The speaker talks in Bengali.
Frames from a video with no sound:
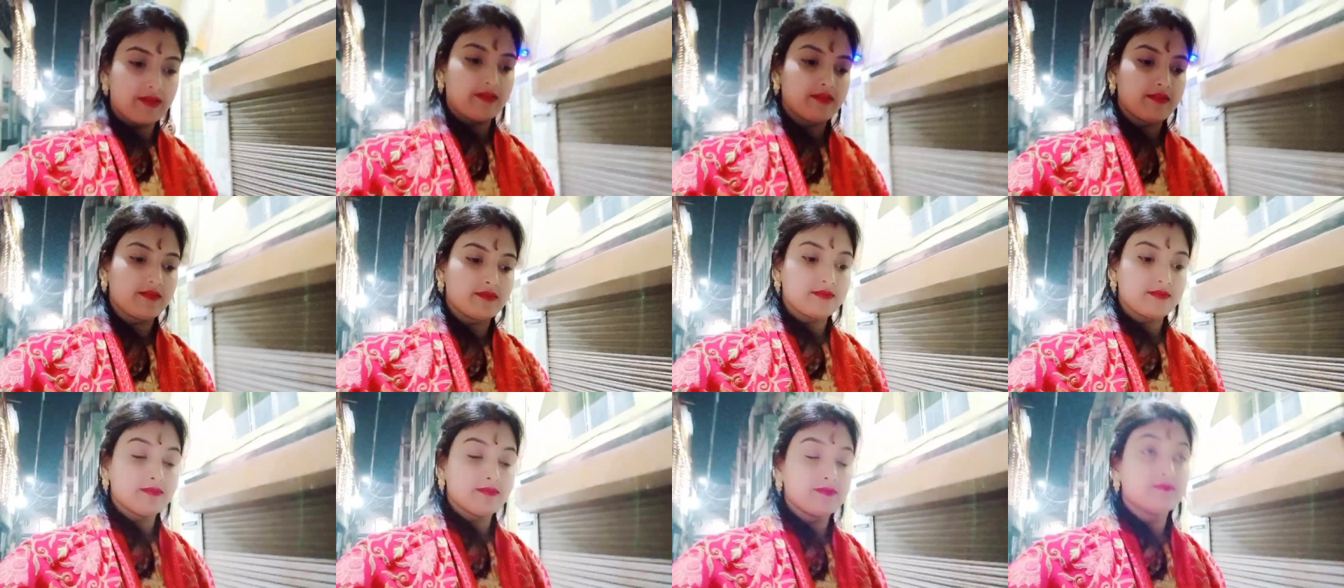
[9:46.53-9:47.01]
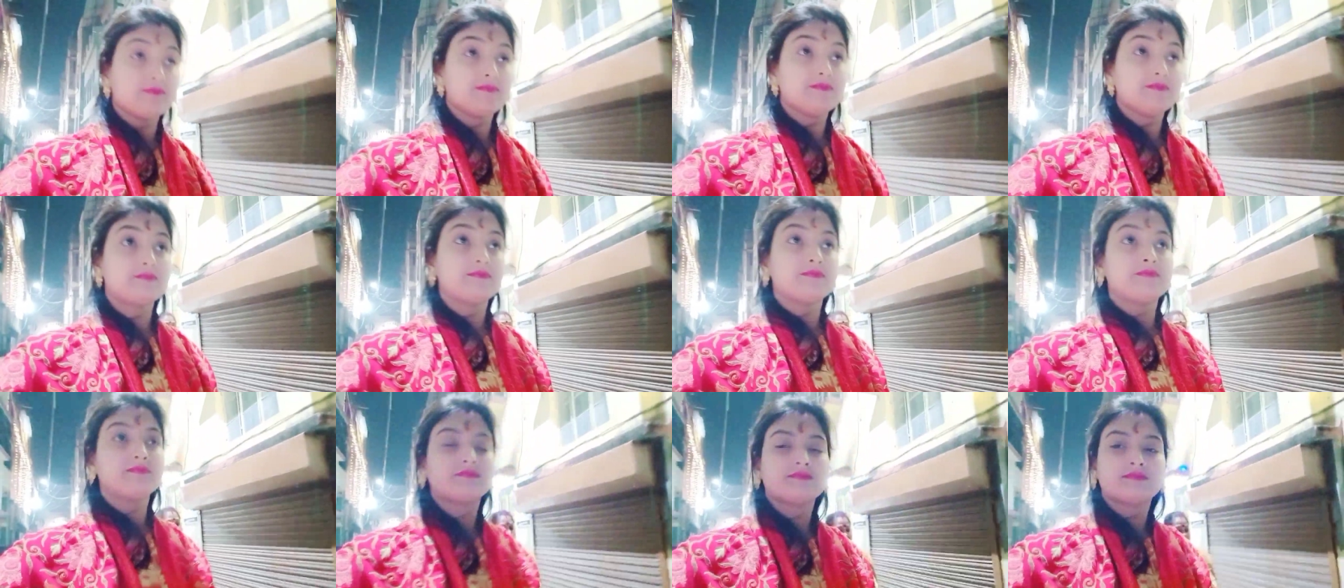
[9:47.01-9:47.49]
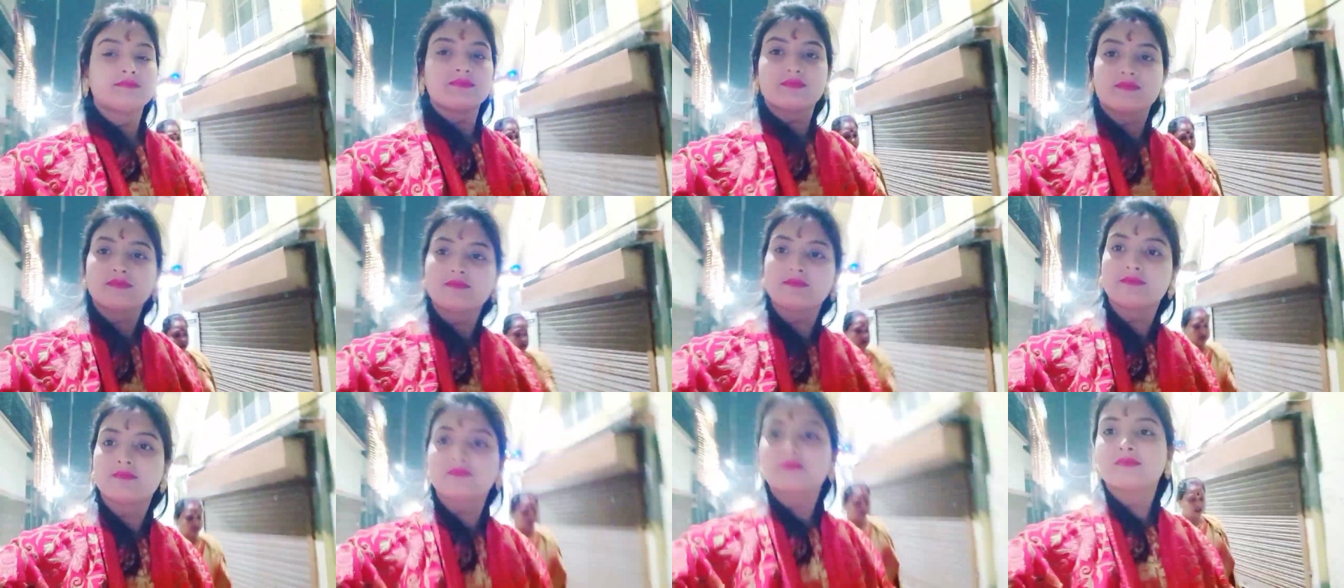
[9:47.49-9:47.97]
প্রসাদ খেয়ে
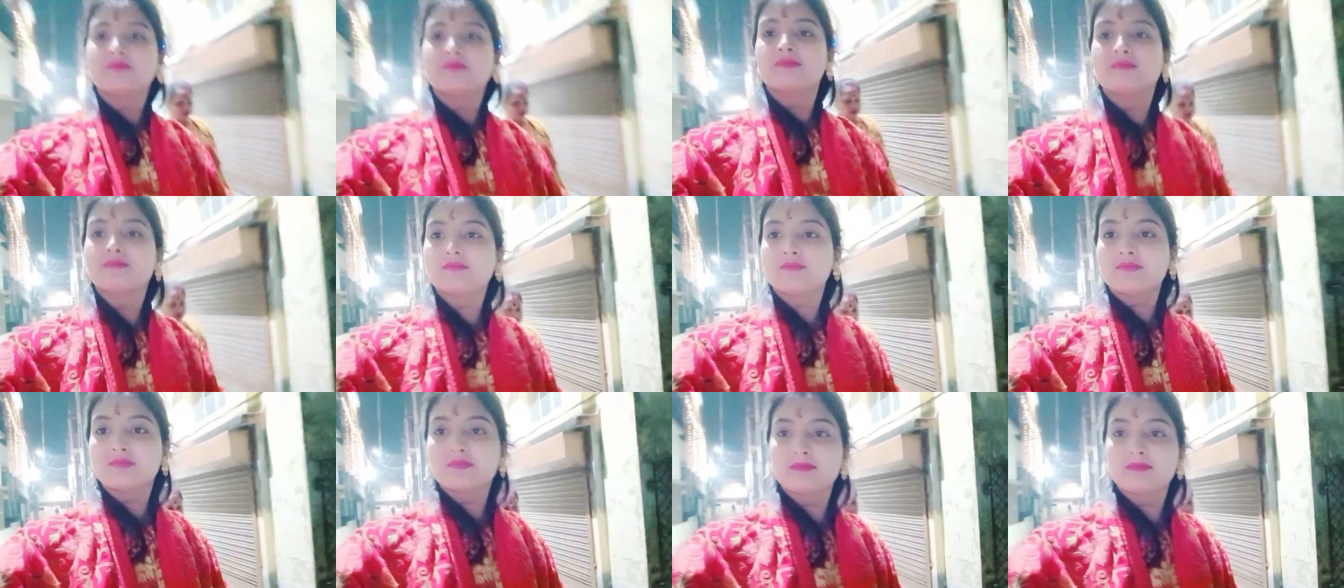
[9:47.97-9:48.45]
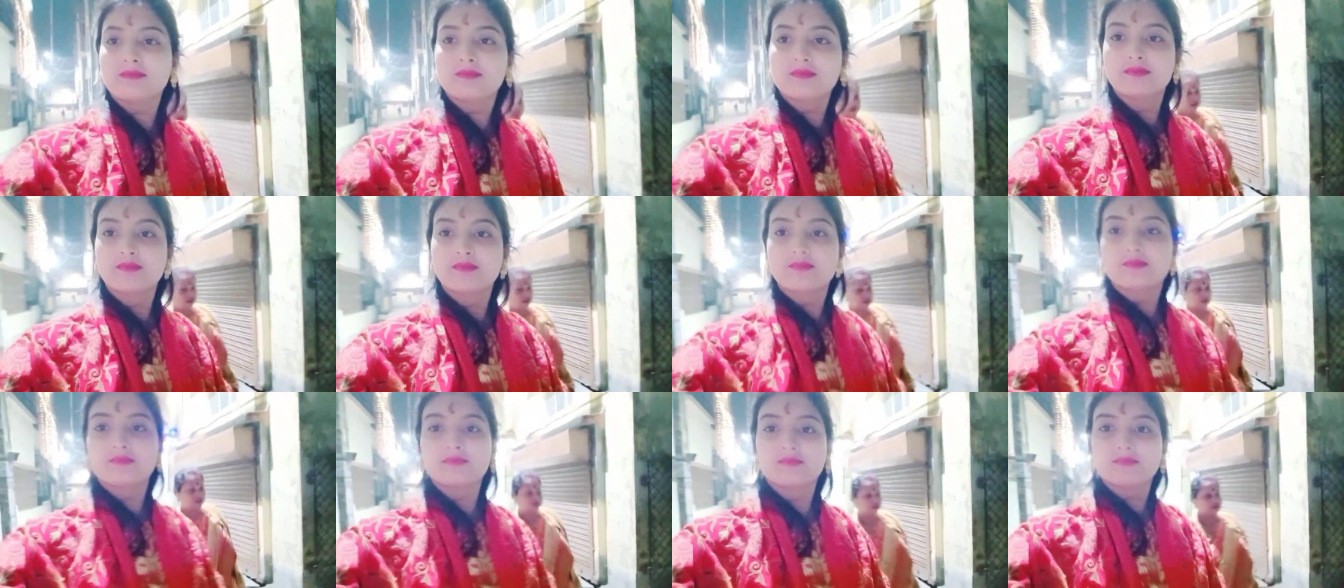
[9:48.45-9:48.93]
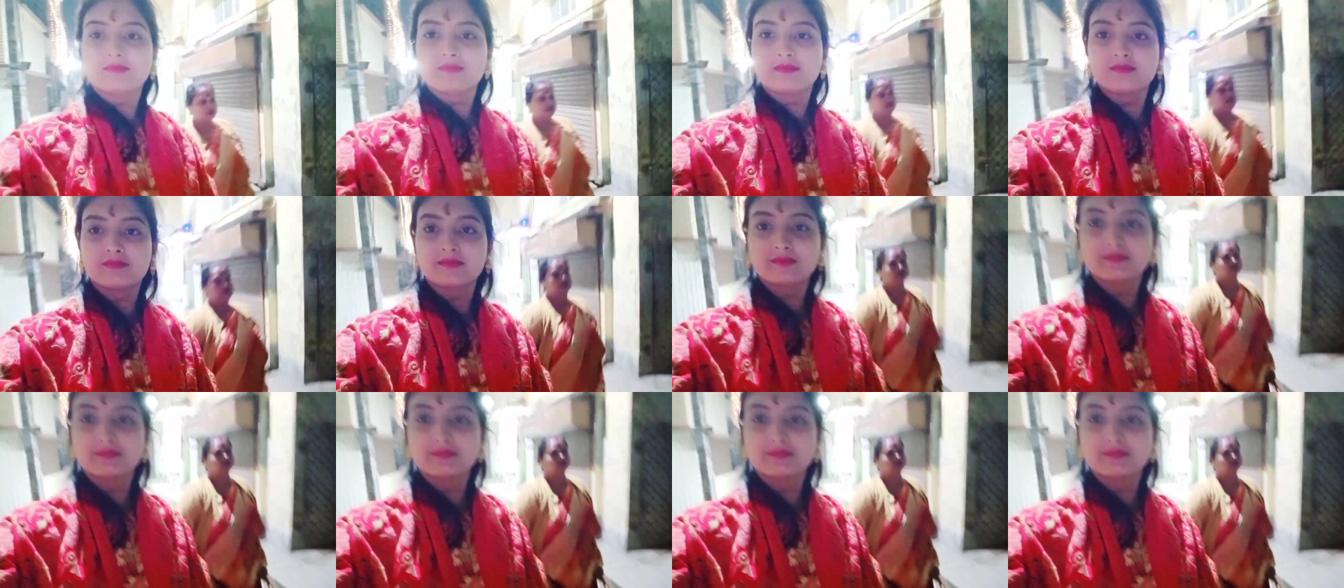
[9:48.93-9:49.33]
এতটাই পেট ভরে গেল